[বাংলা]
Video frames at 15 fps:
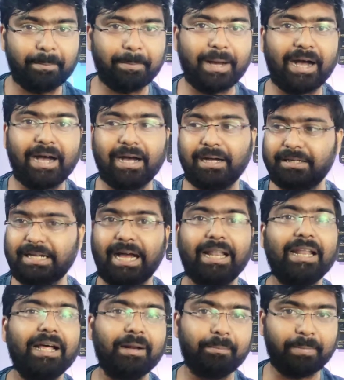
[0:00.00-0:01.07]
বা
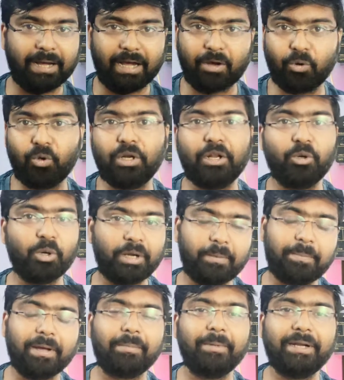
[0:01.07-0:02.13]
কালার বা অন্যান্য
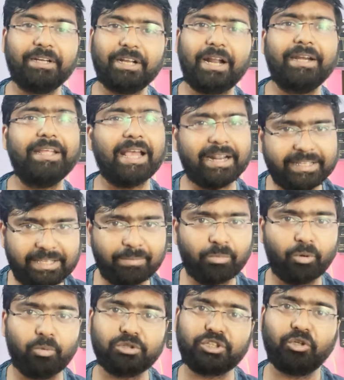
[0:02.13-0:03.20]
ডিপার্টমেন্টে নিয়ে আর কি
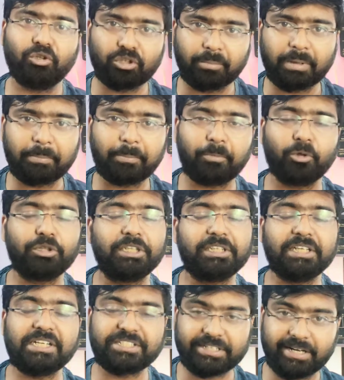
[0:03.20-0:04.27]
বলবো সেগুলো তো আমরা
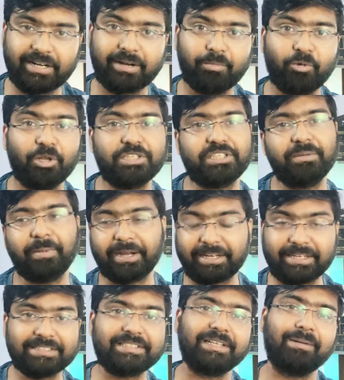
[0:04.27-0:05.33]
প্রত্যেকটা ট্রেলারে বলেছি
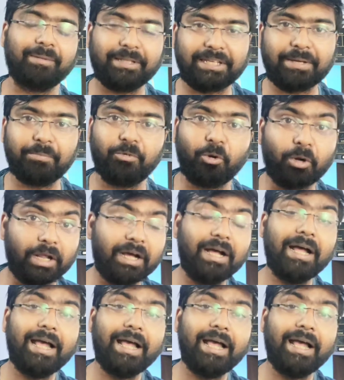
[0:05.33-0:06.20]
বাকিটা সিনেমা দেখে পুরোটা